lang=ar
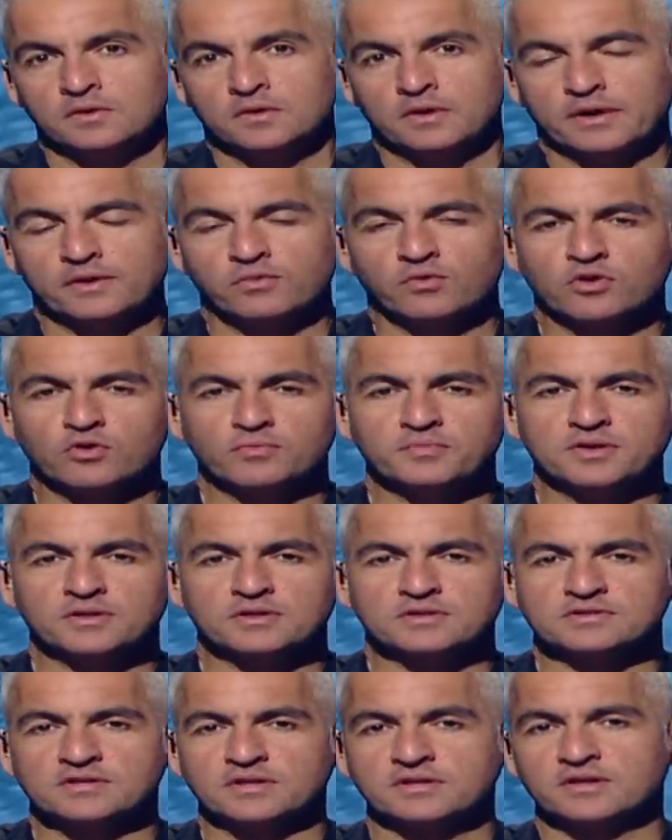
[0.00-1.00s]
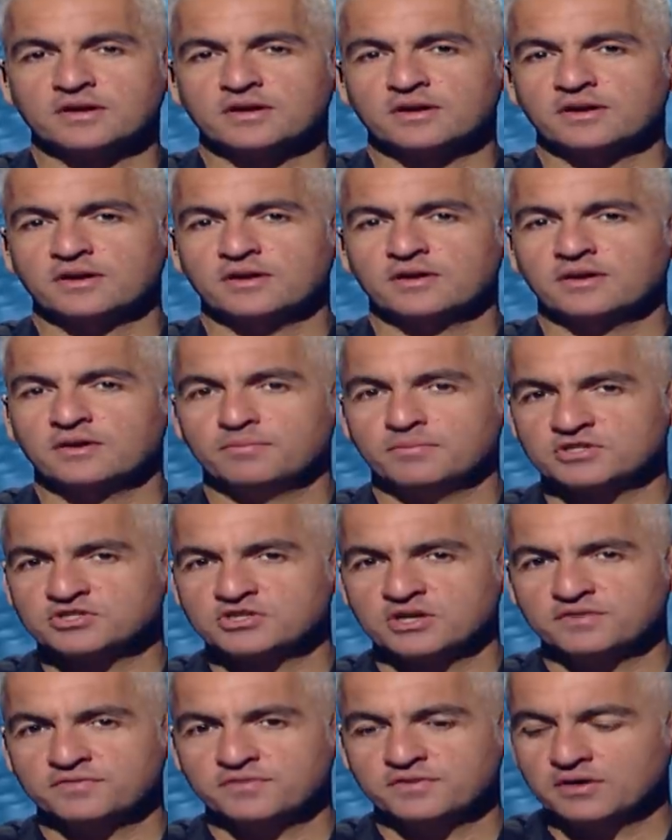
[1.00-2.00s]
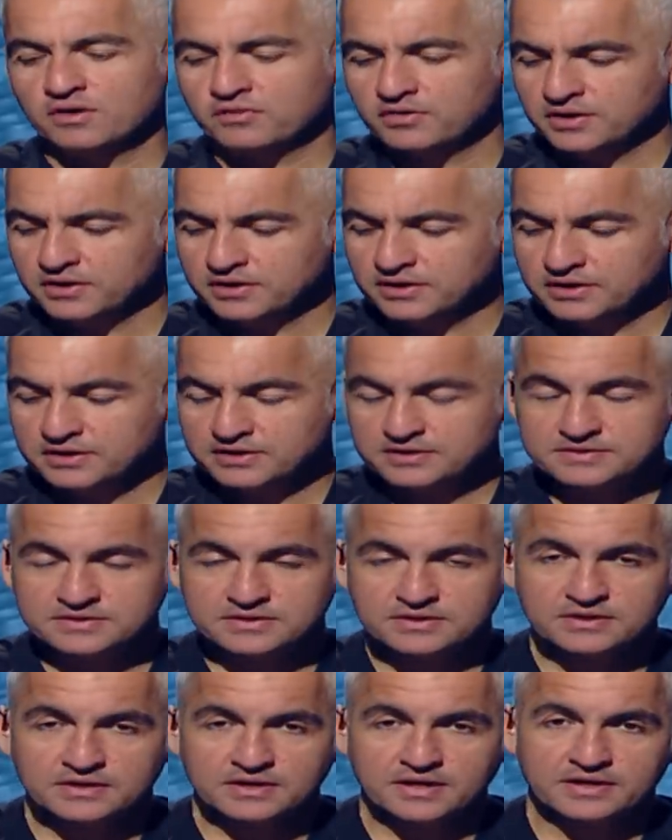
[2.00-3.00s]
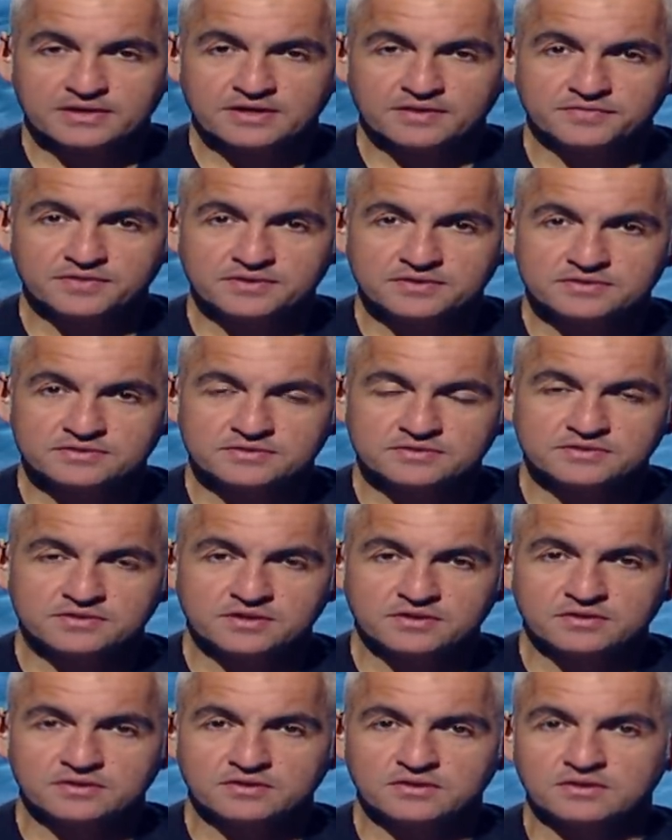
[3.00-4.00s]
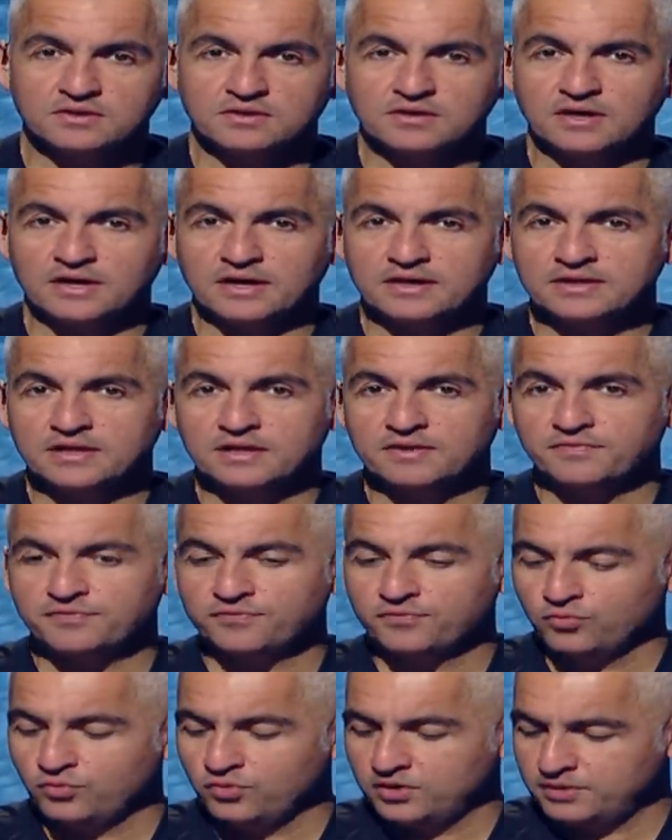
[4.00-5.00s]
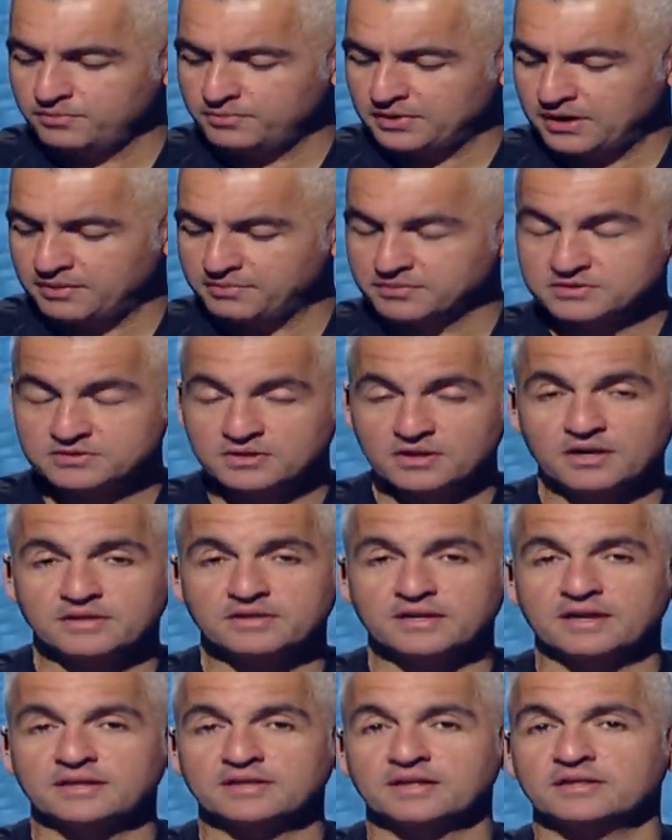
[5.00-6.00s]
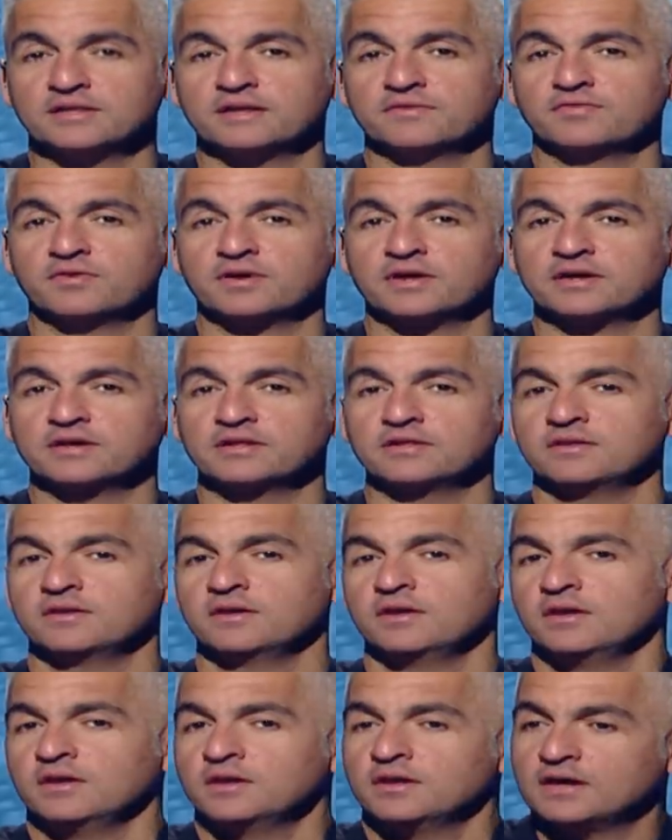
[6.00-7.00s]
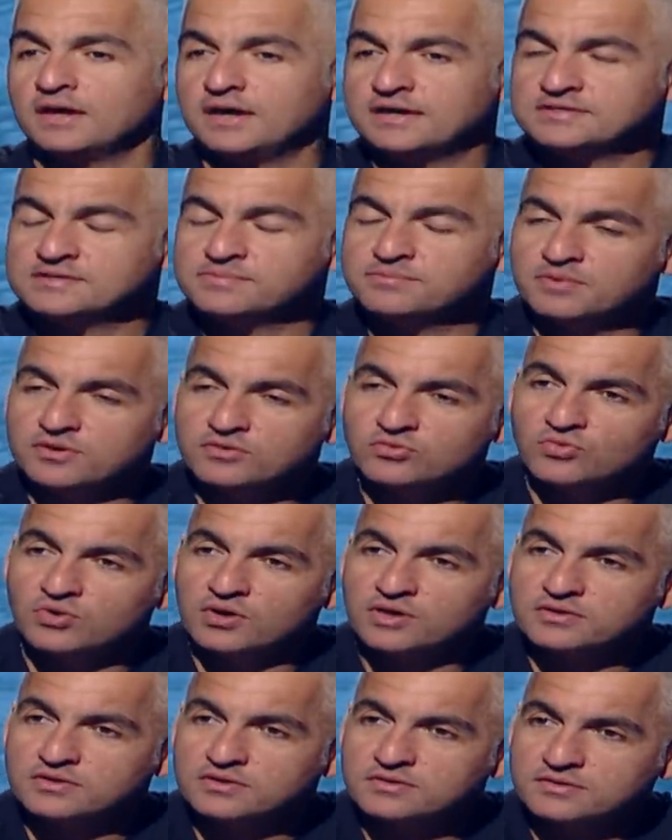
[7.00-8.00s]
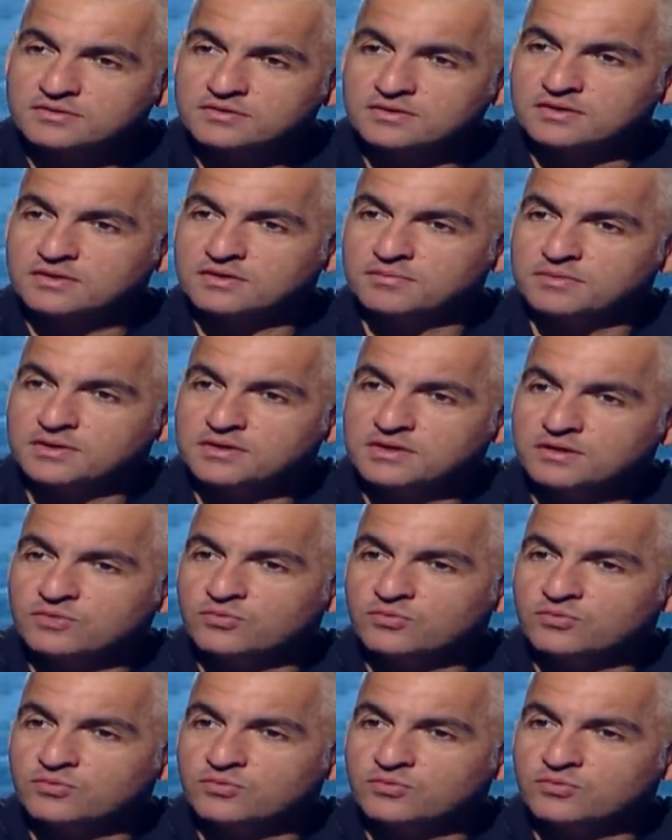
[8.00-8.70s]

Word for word: اجويرو بيتصدر المشهد في الدوري الانجليزي كهدافين ست اهداف ومحمد صلاح ثلاث اهداف ولكن حازم برضه لقطه ماني